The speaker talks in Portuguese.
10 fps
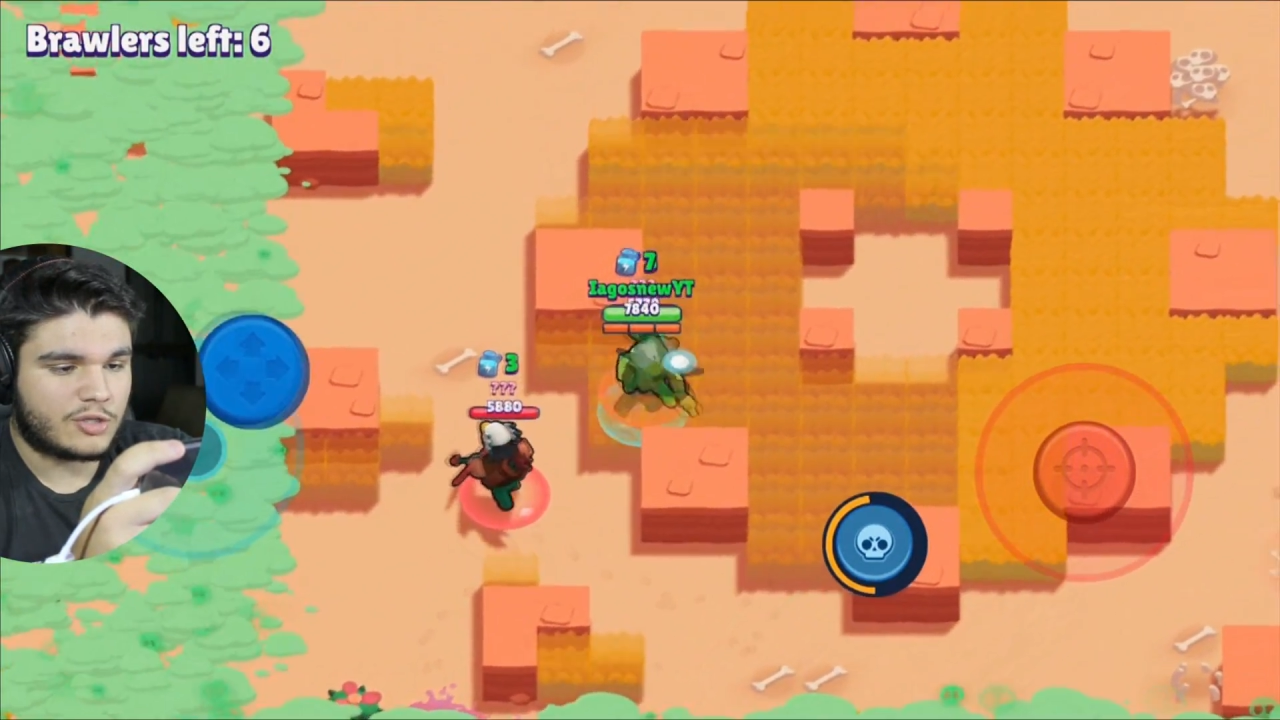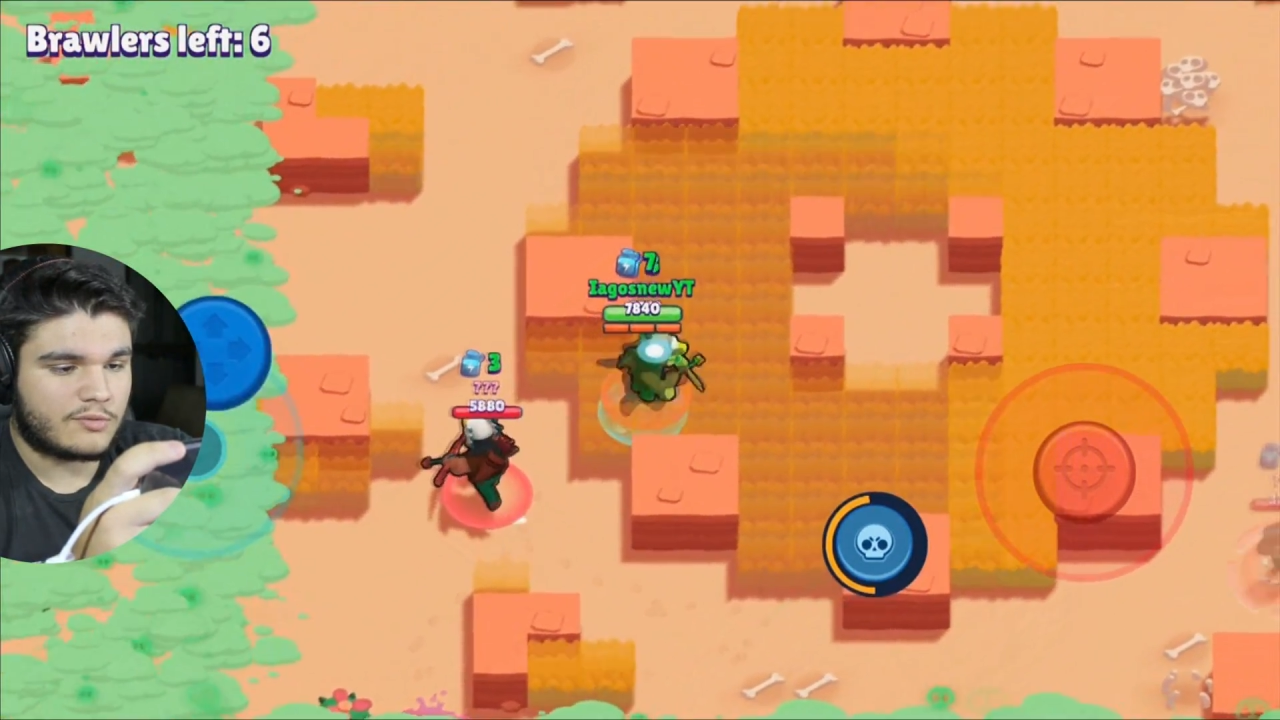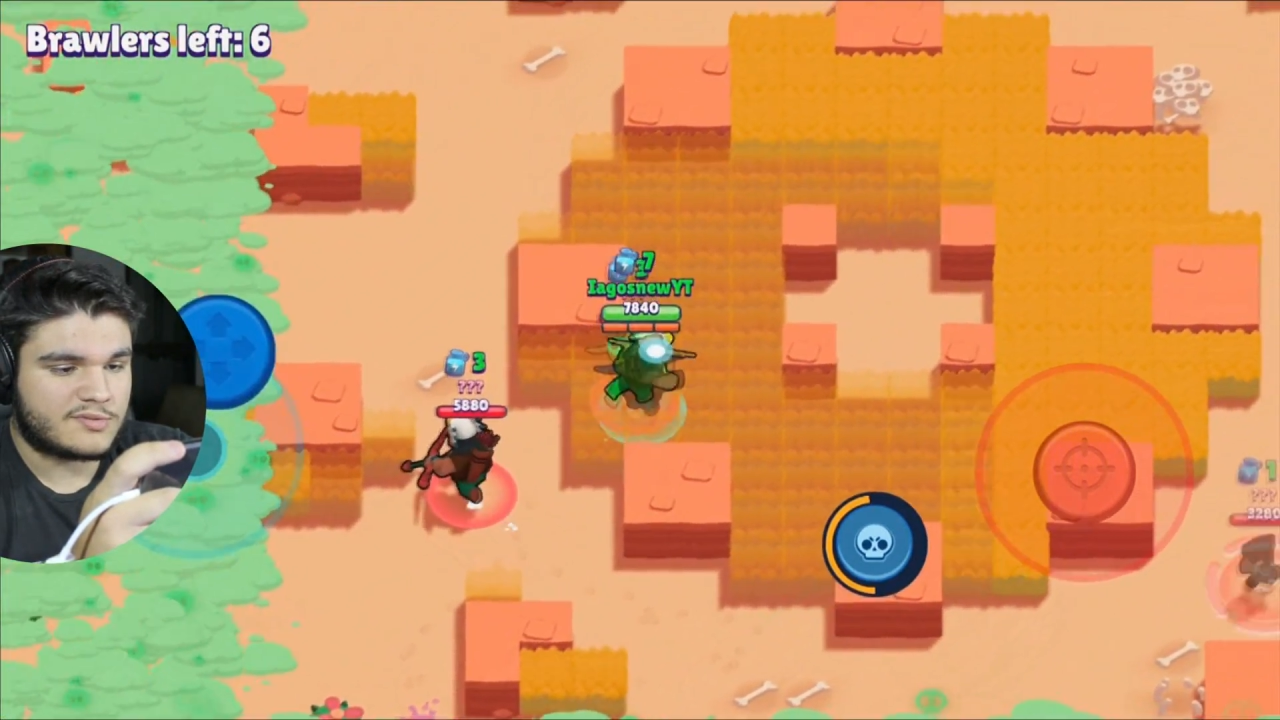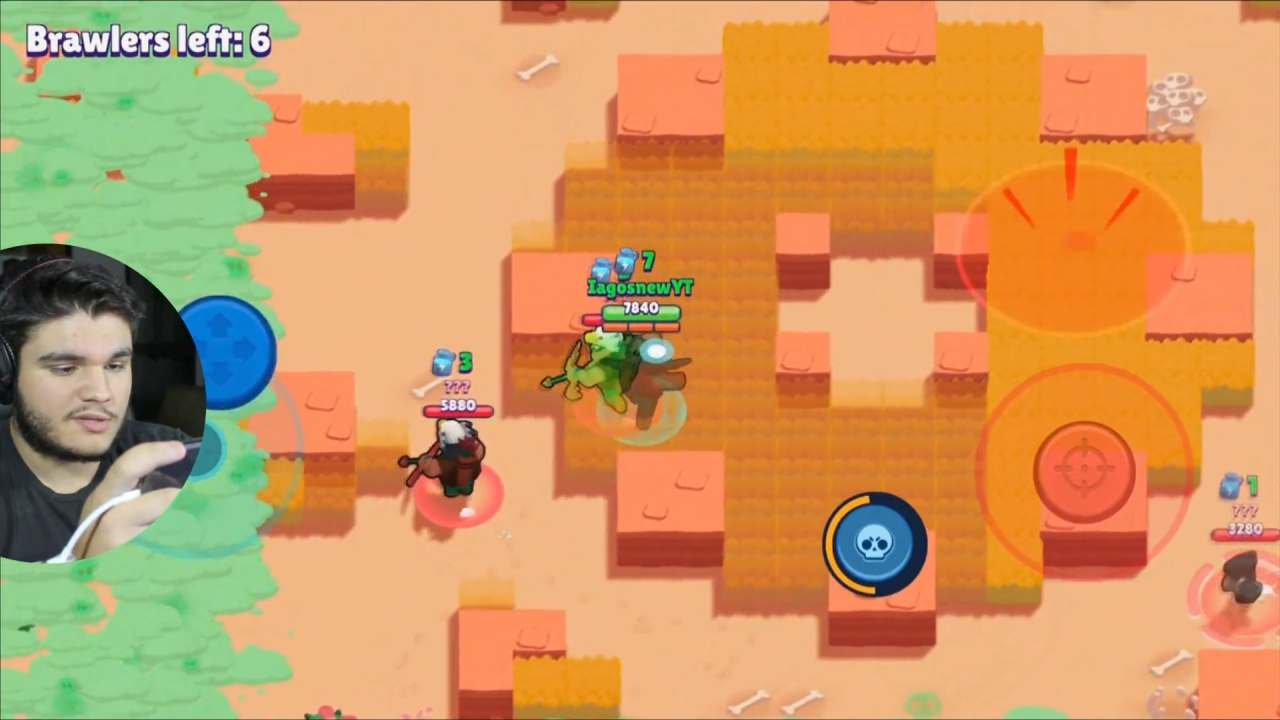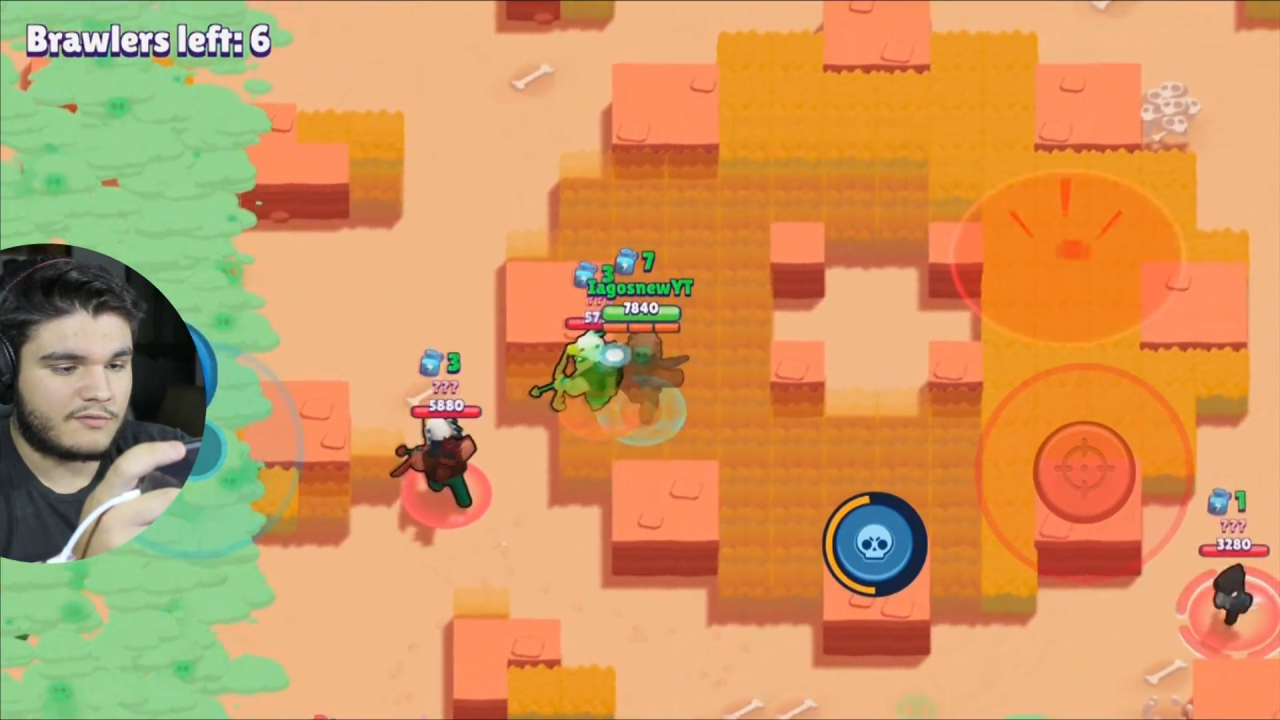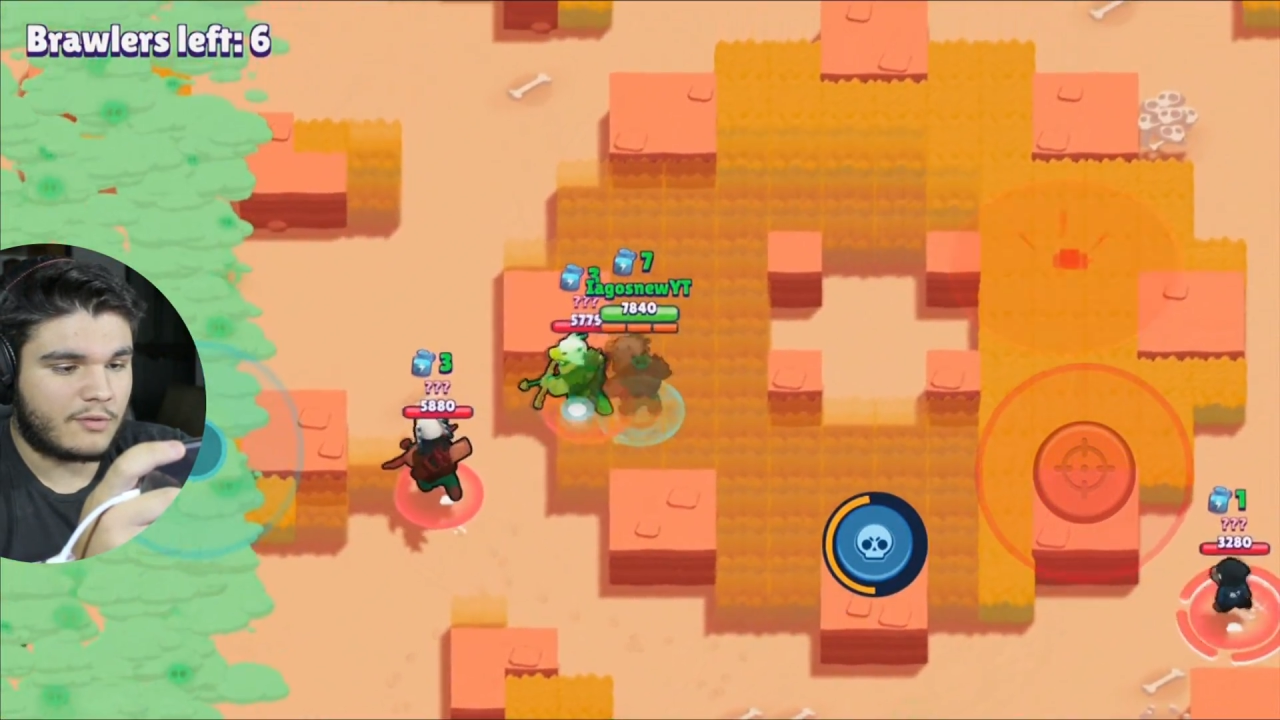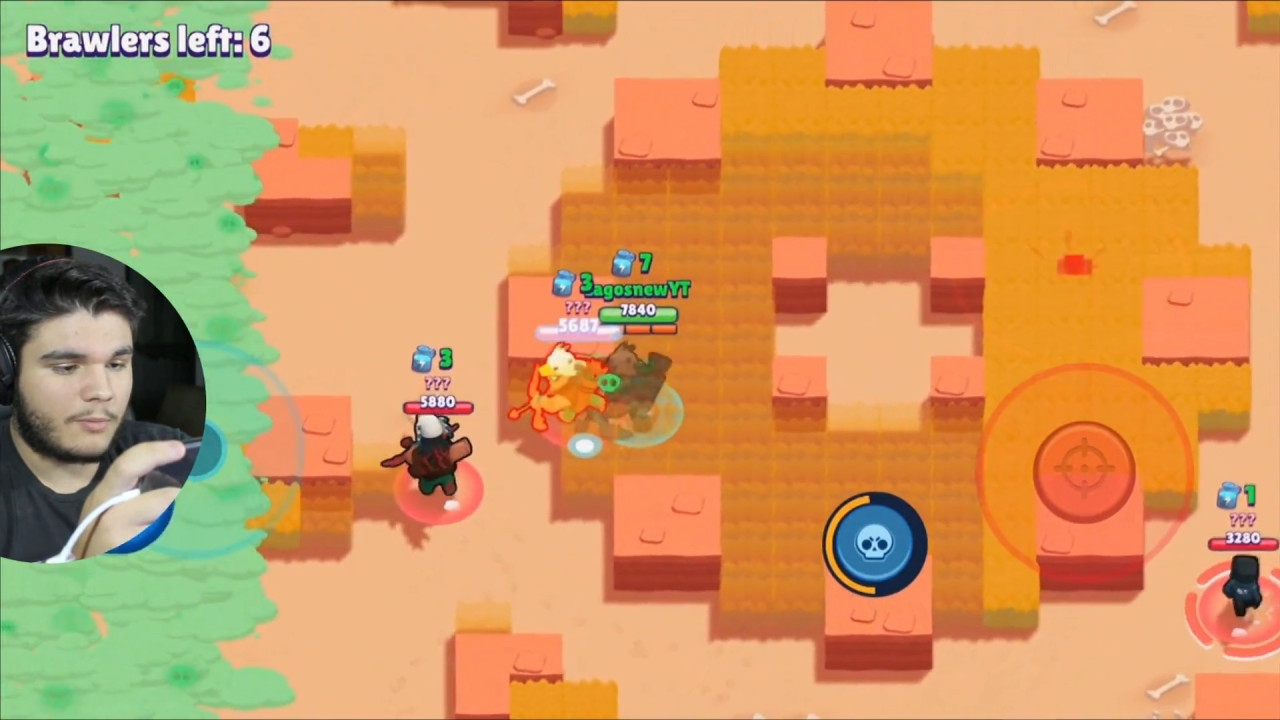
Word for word: inclusive.